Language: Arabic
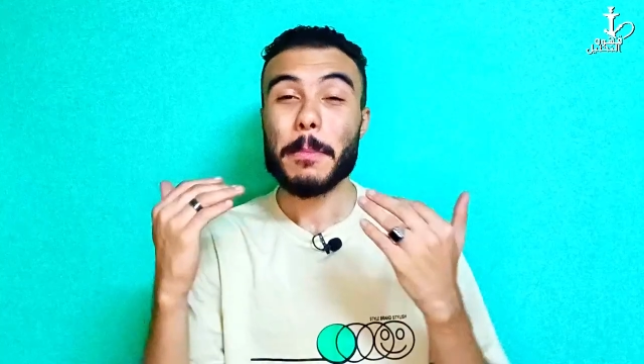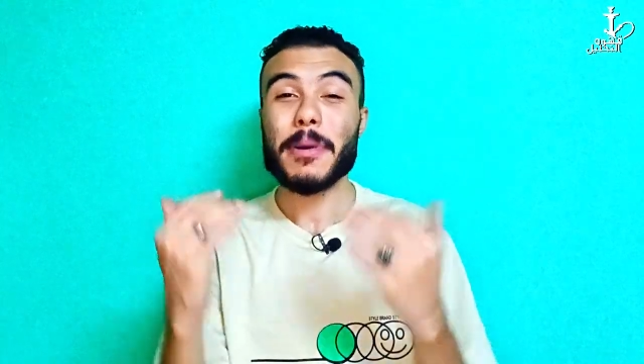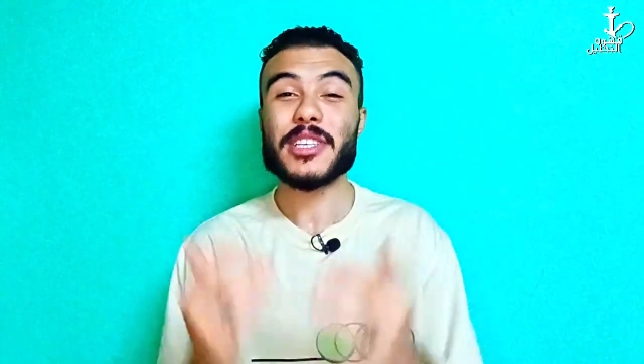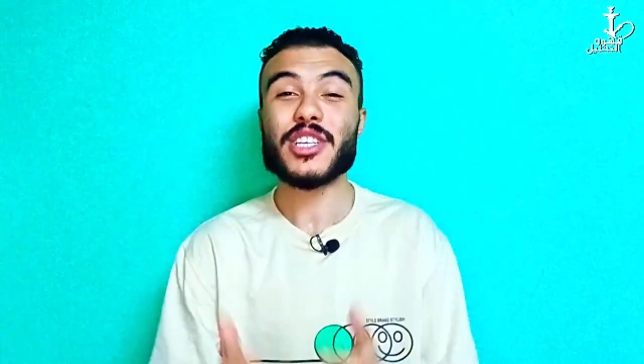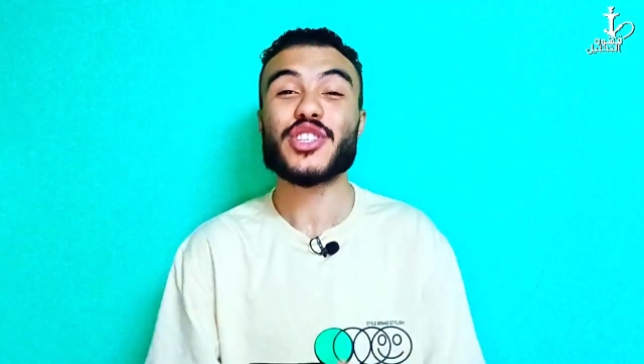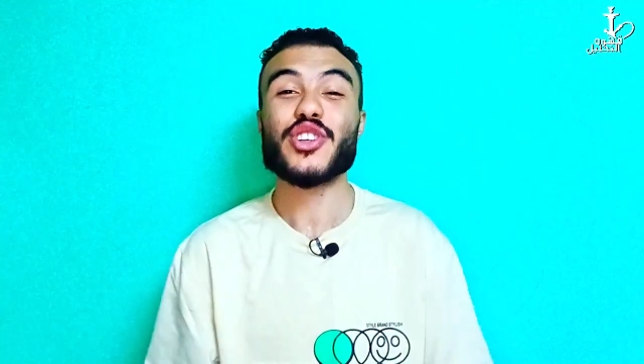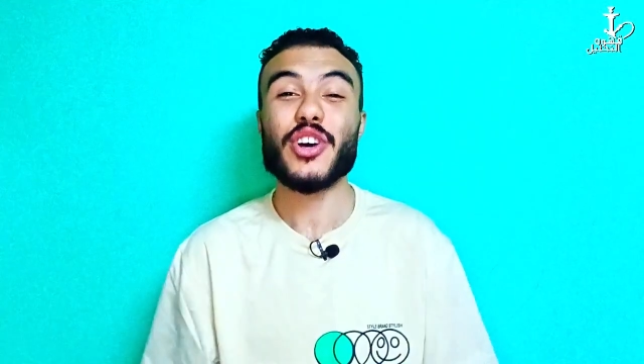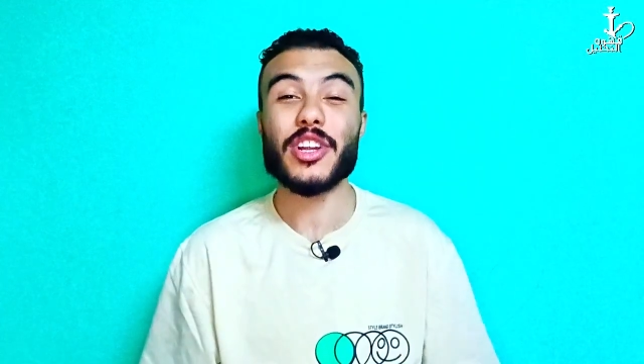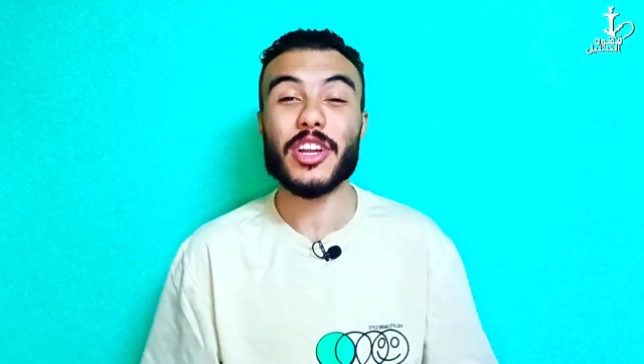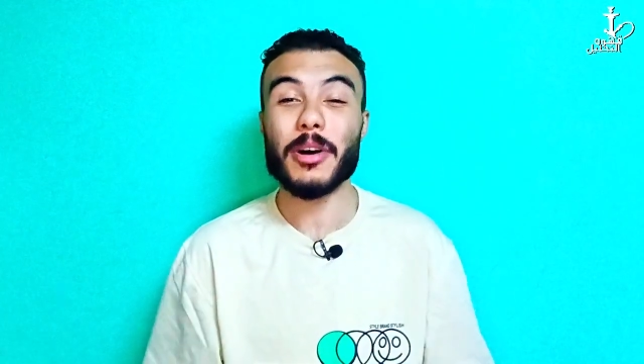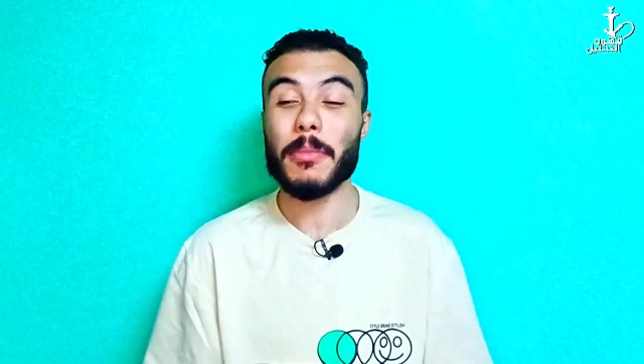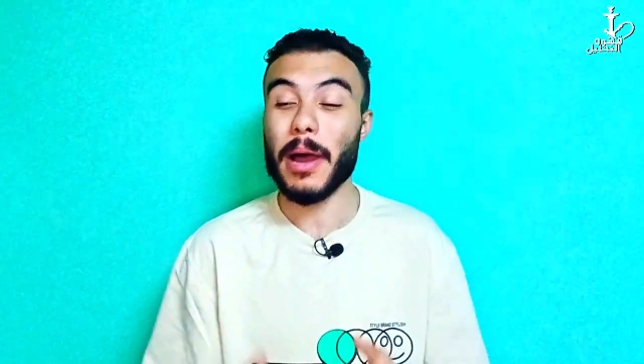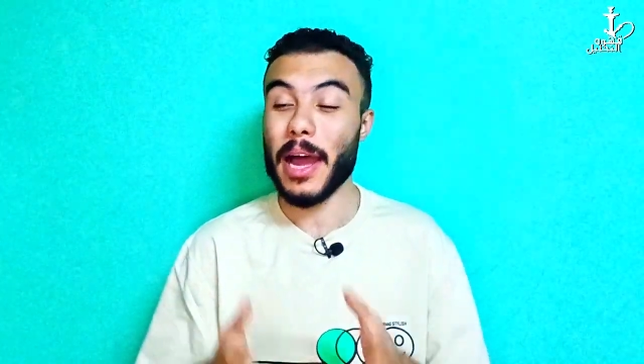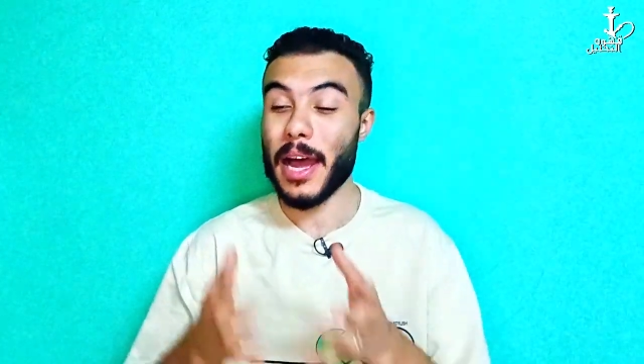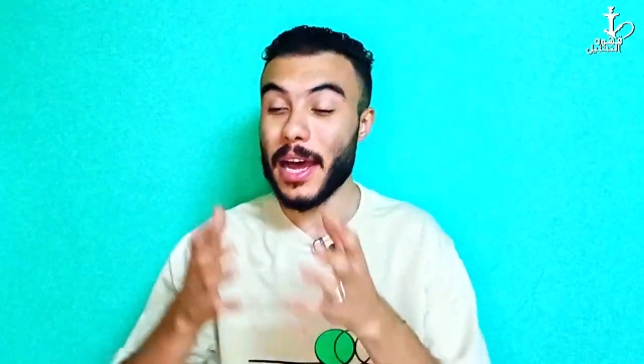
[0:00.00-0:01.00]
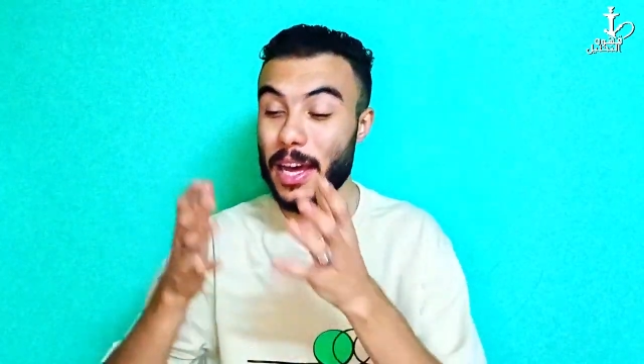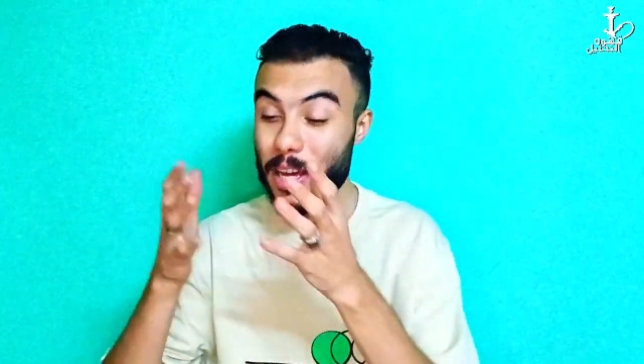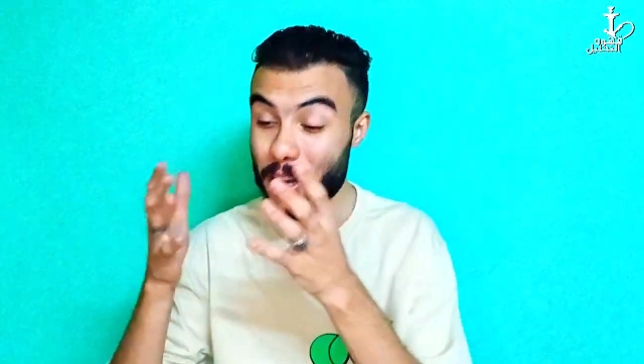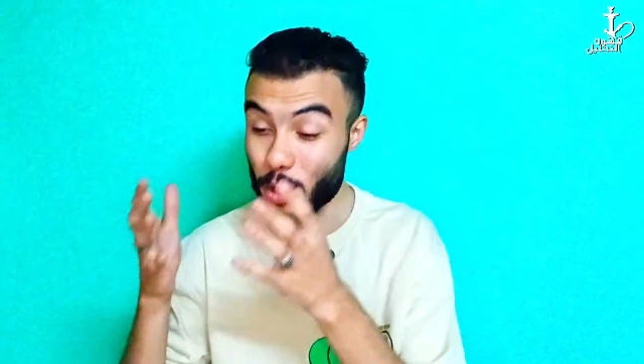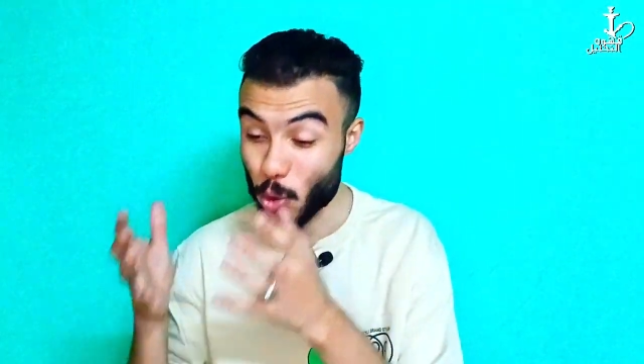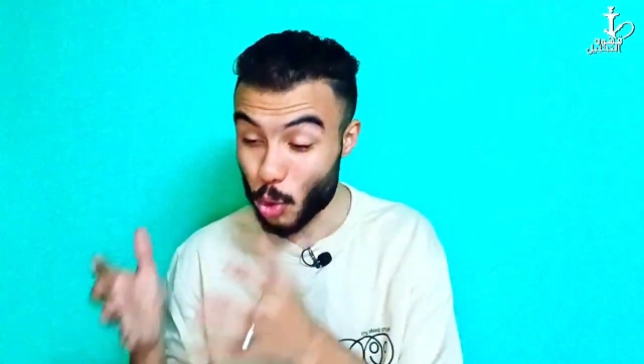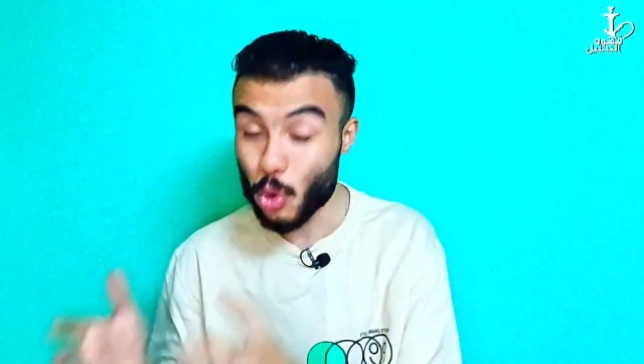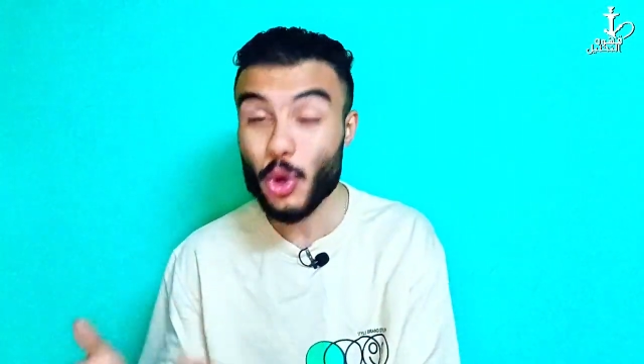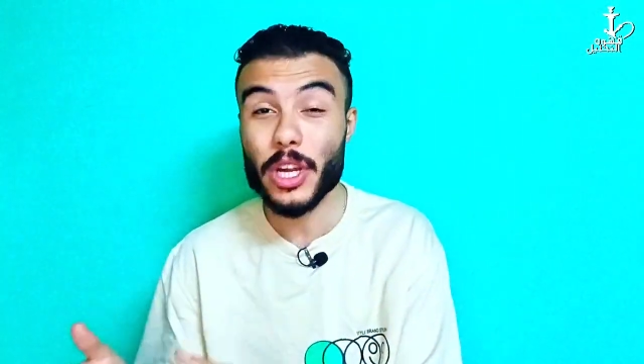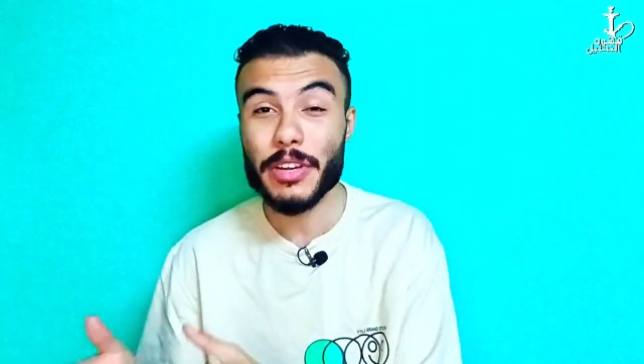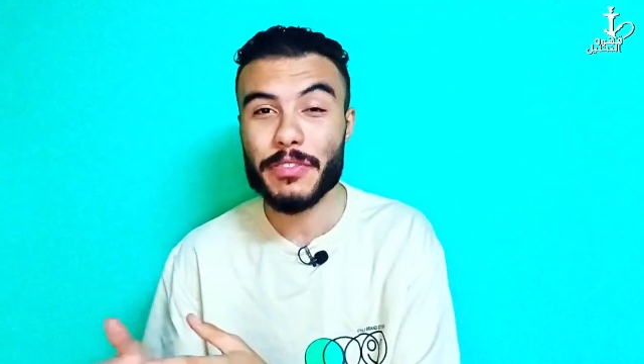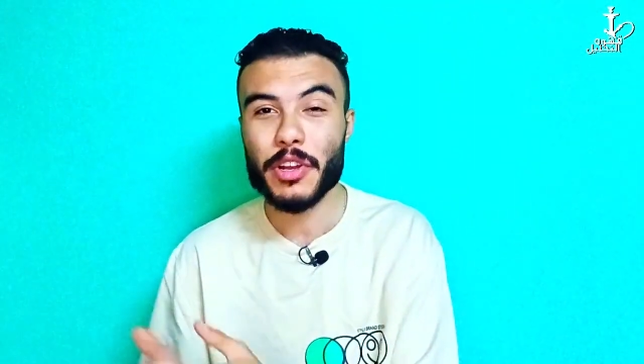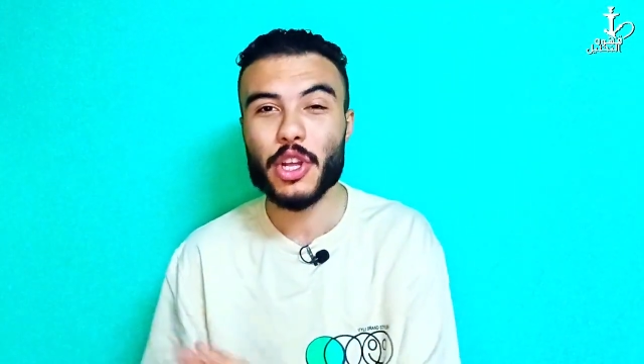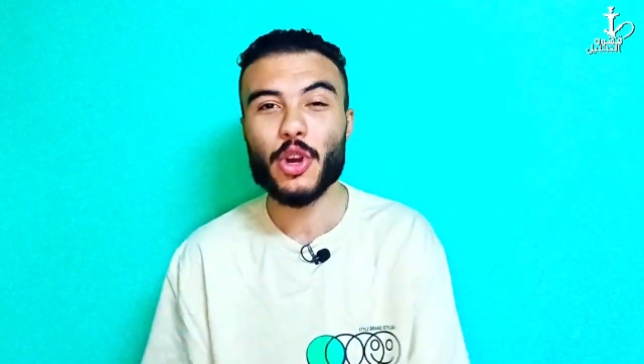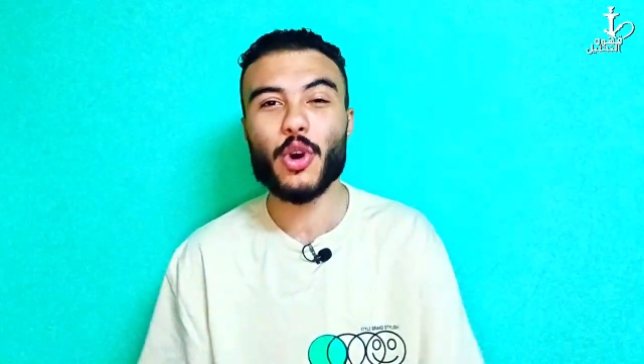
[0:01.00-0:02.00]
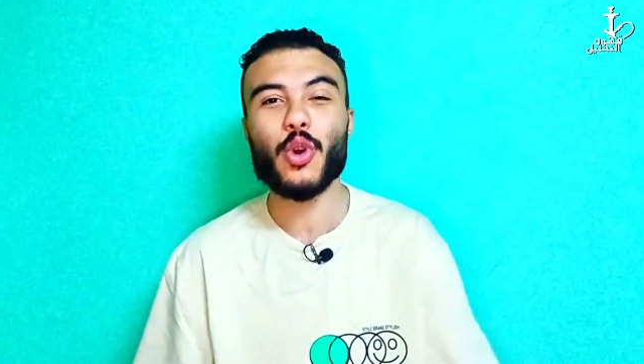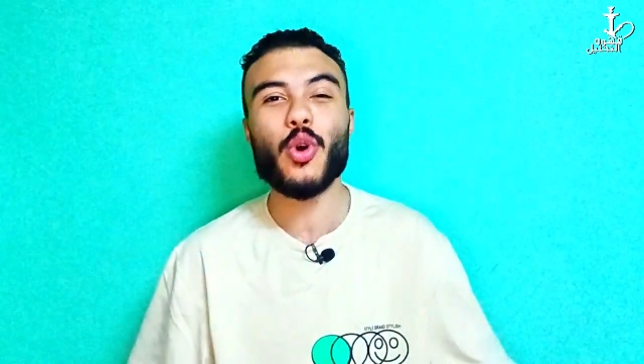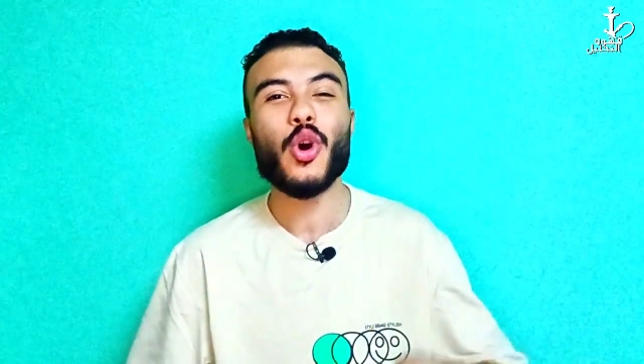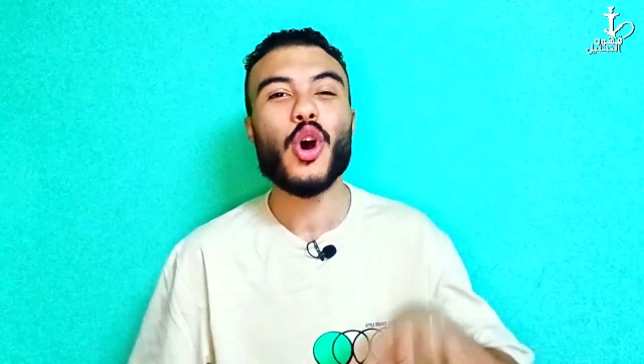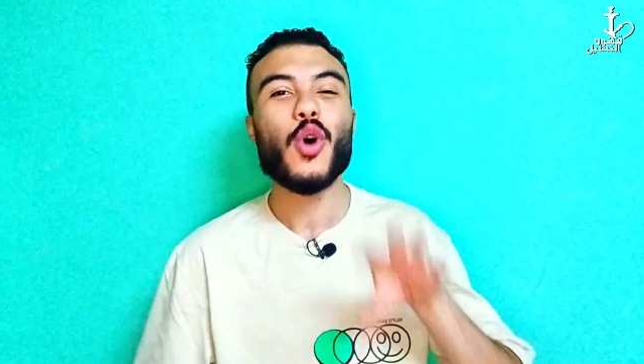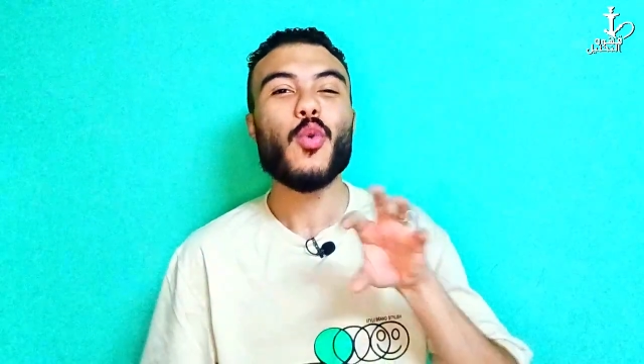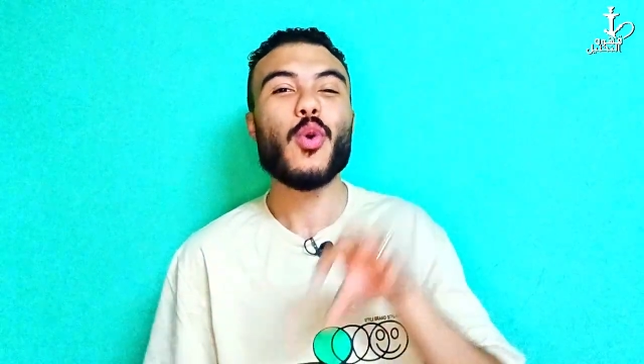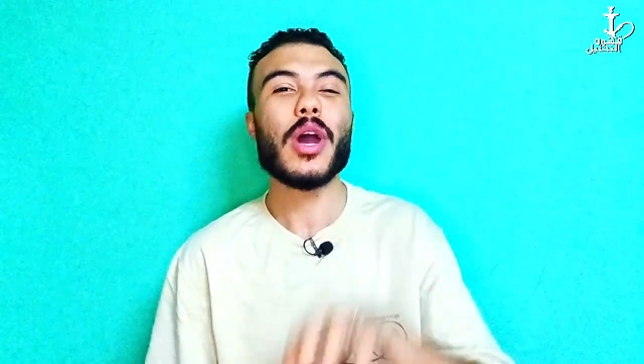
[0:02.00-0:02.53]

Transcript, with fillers: بس ان شاء الله مع رجوعي في اليورو